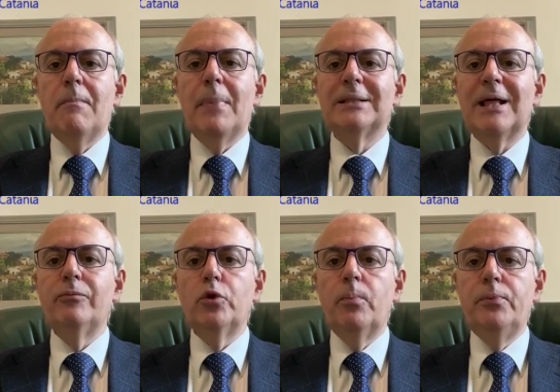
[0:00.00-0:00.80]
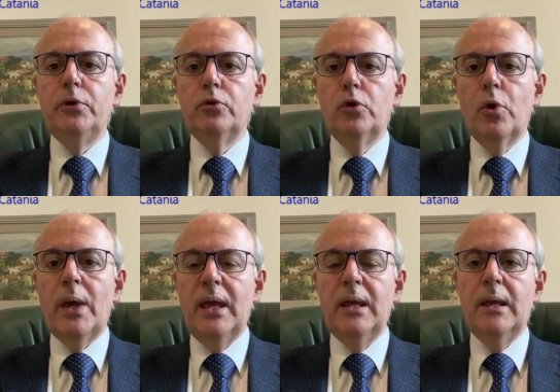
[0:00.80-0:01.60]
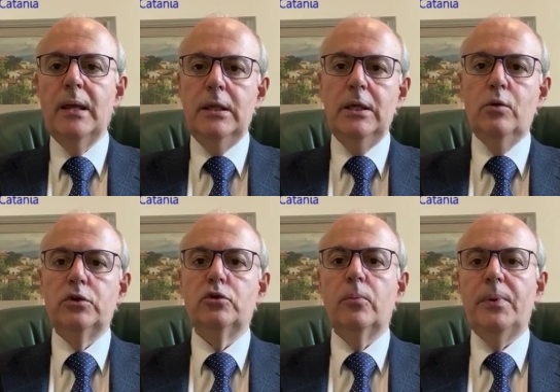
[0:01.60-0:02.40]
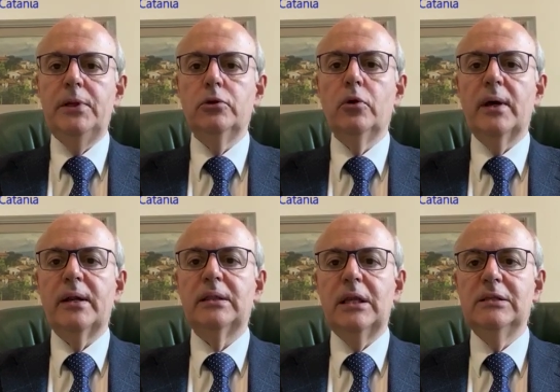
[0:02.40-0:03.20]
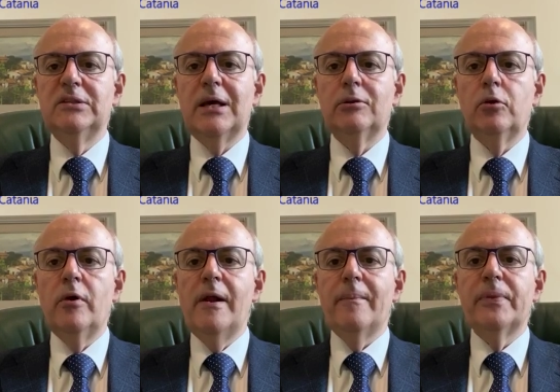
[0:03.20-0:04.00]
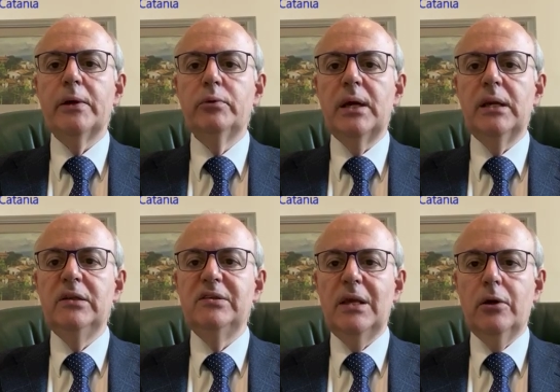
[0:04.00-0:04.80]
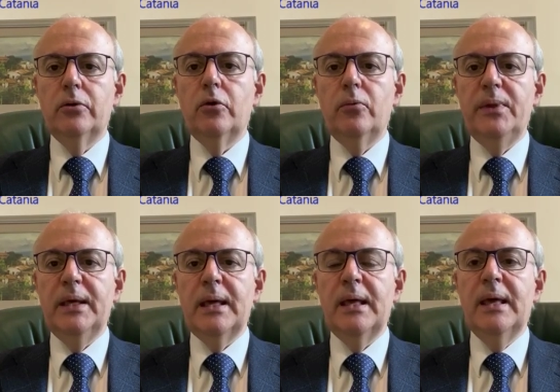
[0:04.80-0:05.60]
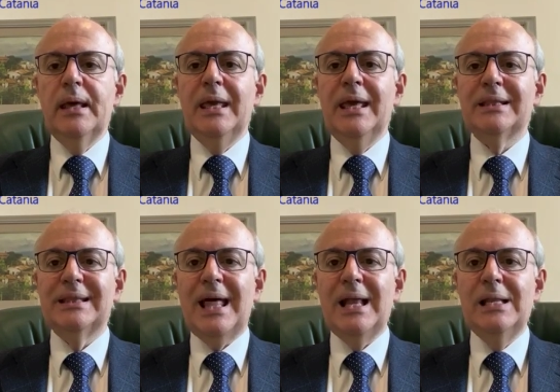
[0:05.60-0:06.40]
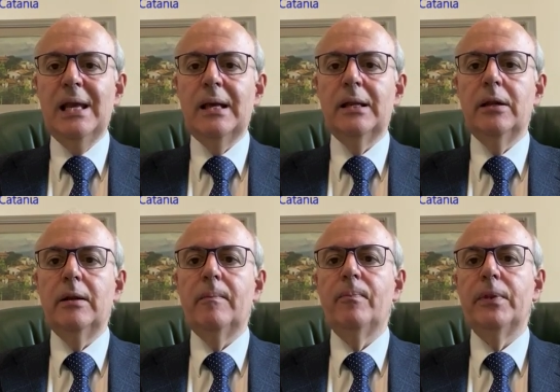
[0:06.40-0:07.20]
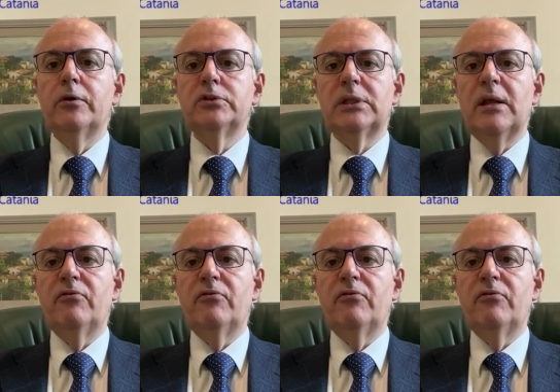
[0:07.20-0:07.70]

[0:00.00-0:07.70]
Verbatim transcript: ma tanto più lo è in questo periodo caratterizzato da una crisi economica che attaglia le nostre